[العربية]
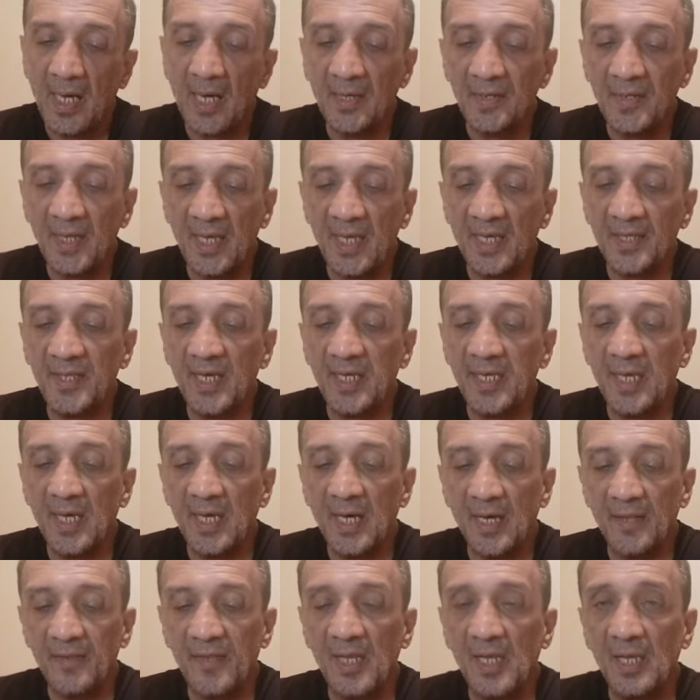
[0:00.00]
أنا لدي
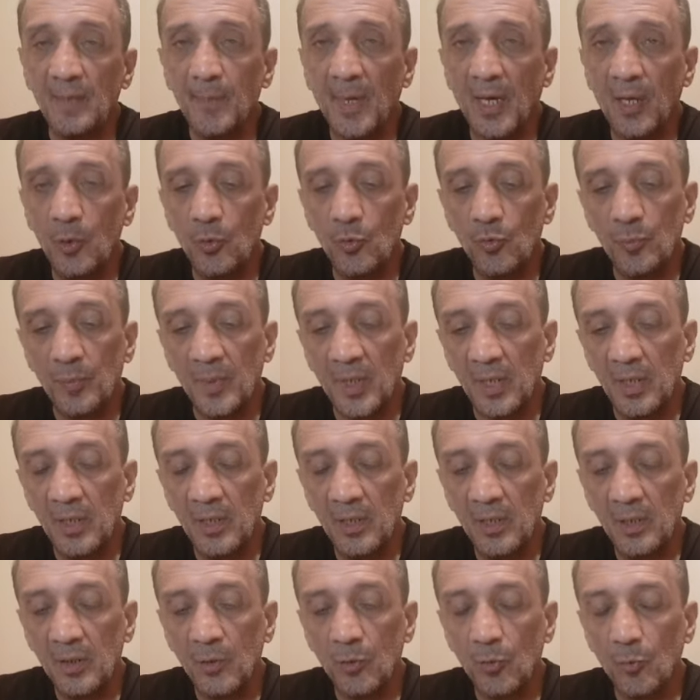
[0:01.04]
هذه
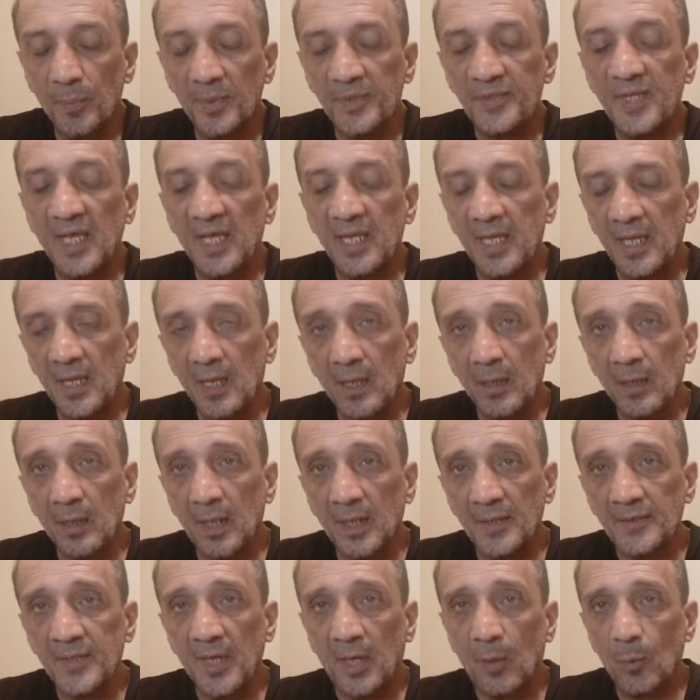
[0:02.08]
المعلومة وبالدليل
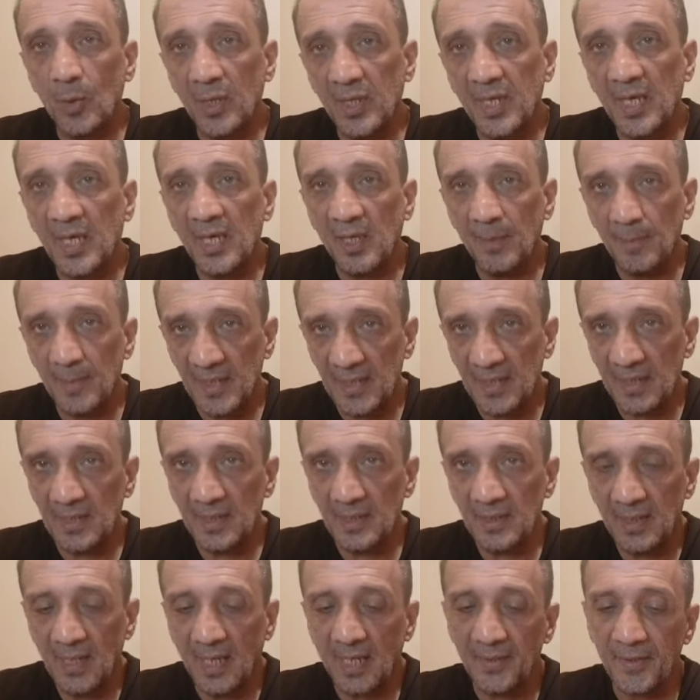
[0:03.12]
القاطع والكلام
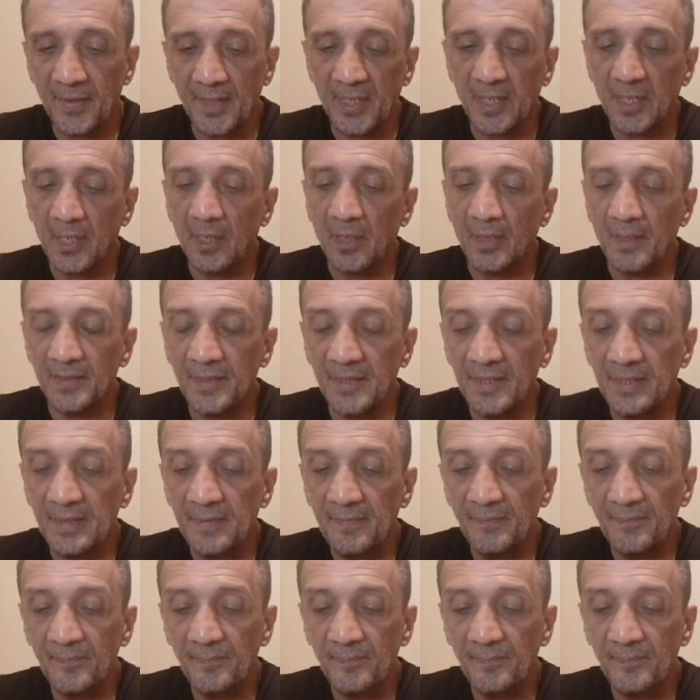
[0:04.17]
لحضرة القاضي